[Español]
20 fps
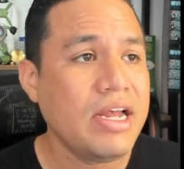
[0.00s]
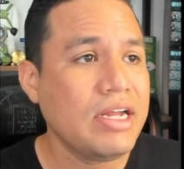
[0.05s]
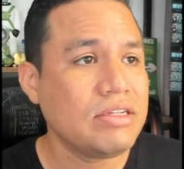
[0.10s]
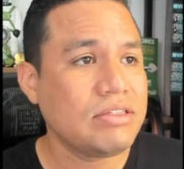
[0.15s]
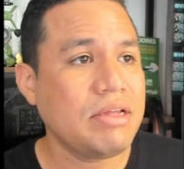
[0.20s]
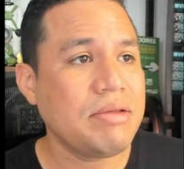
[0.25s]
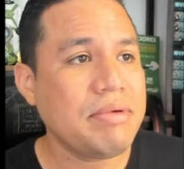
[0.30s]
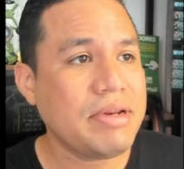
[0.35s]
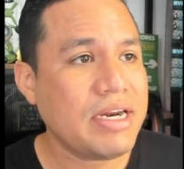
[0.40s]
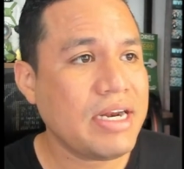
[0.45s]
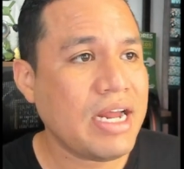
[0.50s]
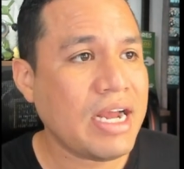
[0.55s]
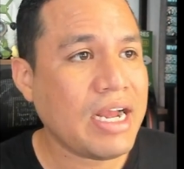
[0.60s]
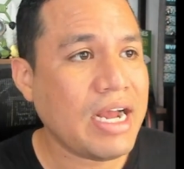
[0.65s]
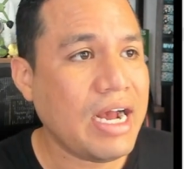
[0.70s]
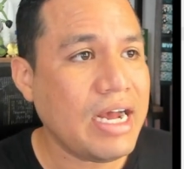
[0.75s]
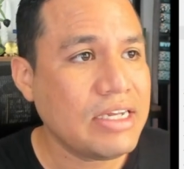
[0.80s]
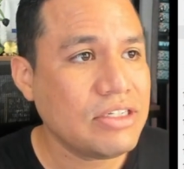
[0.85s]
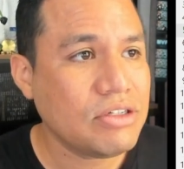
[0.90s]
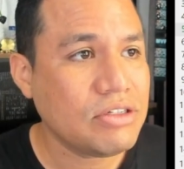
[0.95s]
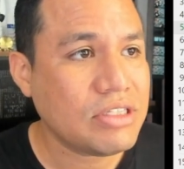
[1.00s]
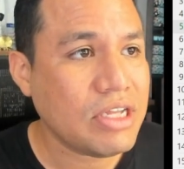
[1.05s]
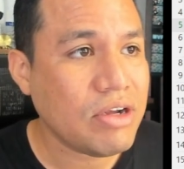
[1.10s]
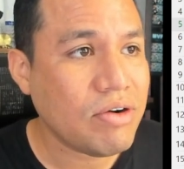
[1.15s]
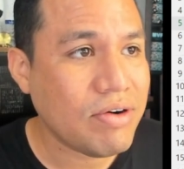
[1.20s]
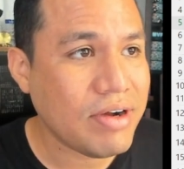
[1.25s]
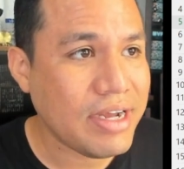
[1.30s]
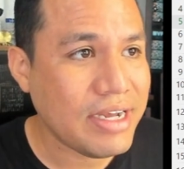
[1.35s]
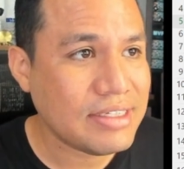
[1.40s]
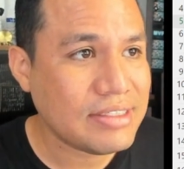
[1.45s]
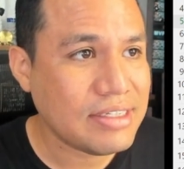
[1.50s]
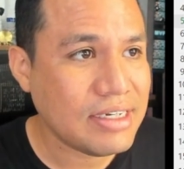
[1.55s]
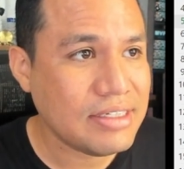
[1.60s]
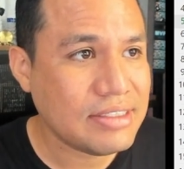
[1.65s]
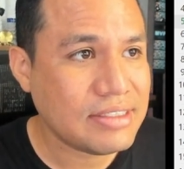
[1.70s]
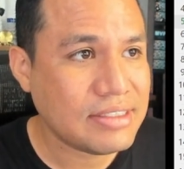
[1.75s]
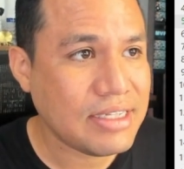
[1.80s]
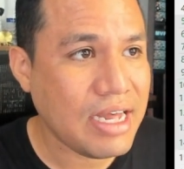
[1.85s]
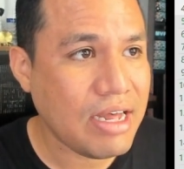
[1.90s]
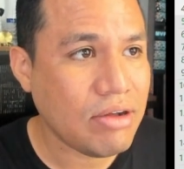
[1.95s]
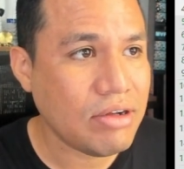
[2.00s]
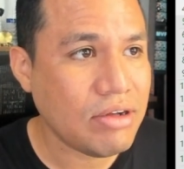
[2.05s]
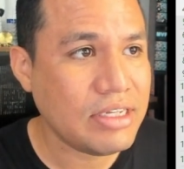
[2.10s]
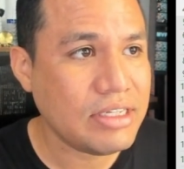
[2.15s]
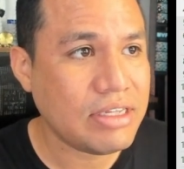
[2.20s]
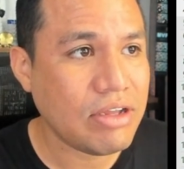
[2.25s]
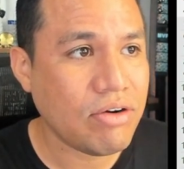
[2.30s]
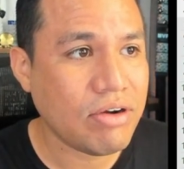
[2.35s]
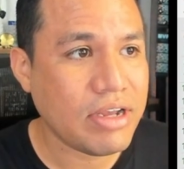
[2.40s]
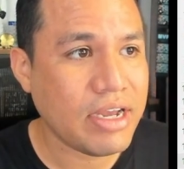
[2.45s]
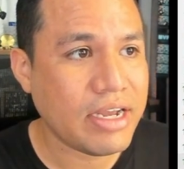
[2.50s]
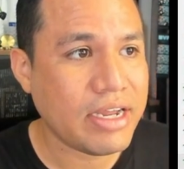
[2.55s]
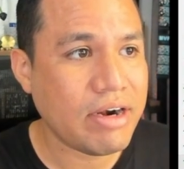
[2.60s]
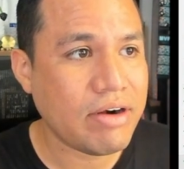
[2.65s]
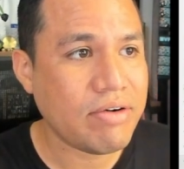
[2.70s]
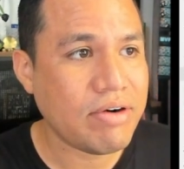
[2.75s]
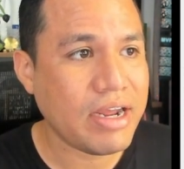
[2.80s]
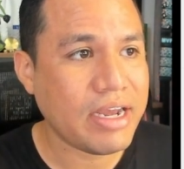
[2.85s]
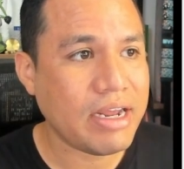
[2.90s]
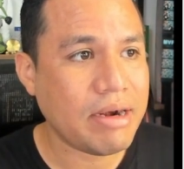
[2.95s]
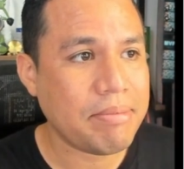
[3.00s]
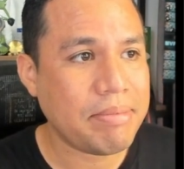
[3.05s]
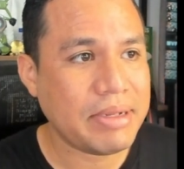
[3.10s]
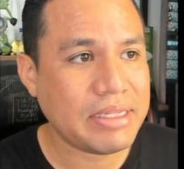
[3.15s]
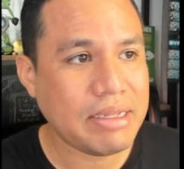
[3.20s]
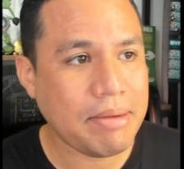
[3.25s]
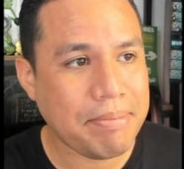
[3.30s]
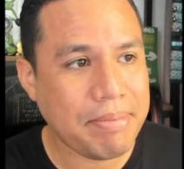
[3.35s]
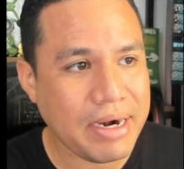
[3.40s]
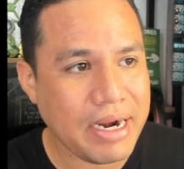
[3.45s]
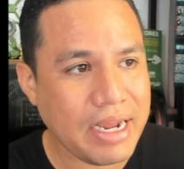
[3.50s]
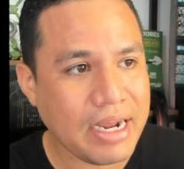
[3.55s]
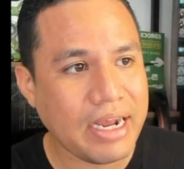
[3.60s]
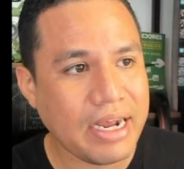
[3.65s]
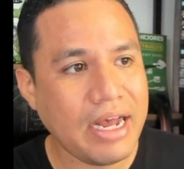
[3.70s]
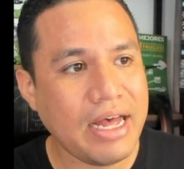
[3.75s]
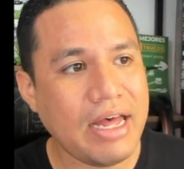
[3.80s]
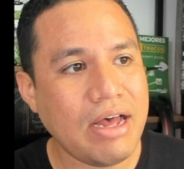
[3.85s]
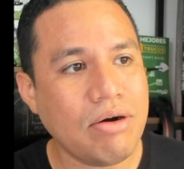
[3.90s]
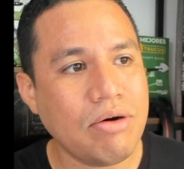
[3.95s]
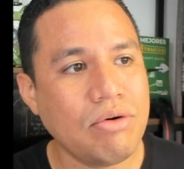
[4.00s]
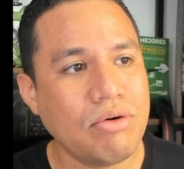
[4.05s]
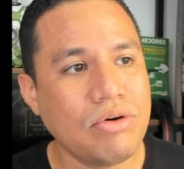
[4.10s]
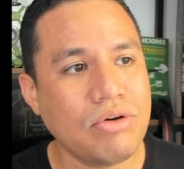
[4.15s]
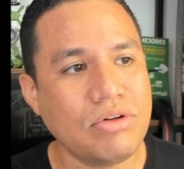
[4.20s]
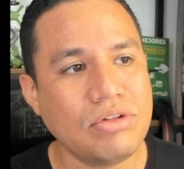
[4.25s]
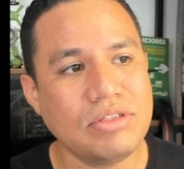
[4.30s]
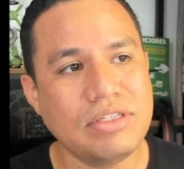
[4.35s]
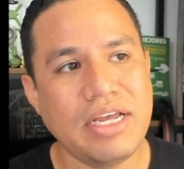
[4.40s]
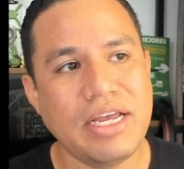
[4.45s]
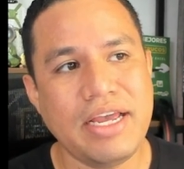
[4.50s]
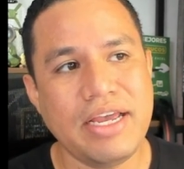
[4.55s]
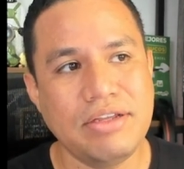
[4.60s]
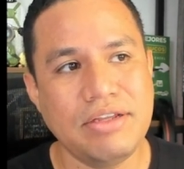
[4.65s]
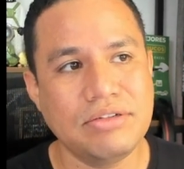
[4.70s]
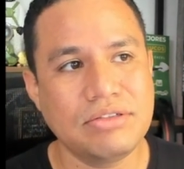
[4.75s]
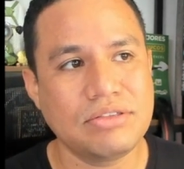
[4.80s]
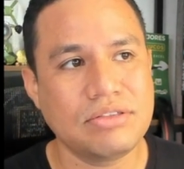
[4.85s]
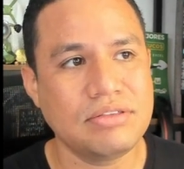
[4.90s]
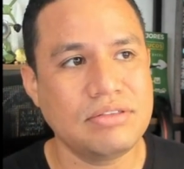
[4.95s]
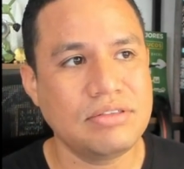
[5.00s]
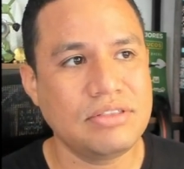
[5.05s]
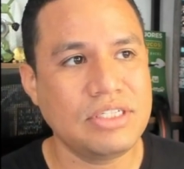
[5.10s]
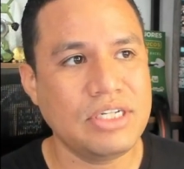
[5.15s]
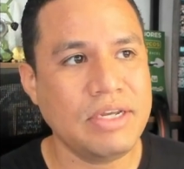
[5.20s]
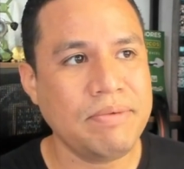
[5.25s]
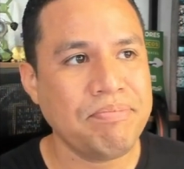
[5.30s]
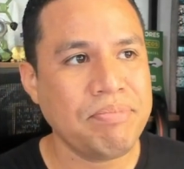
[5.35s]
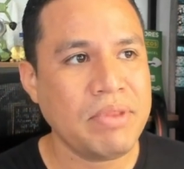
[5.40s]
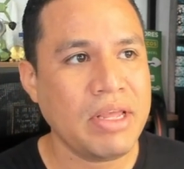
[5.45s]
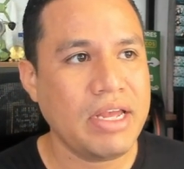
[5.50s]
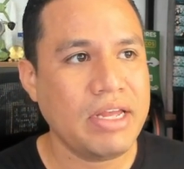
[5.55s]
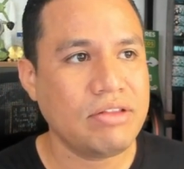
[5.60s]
Entonces miren acá, yo tengo este listado y tengo que crear una carpeta para cada uno de ellos. ¿sí?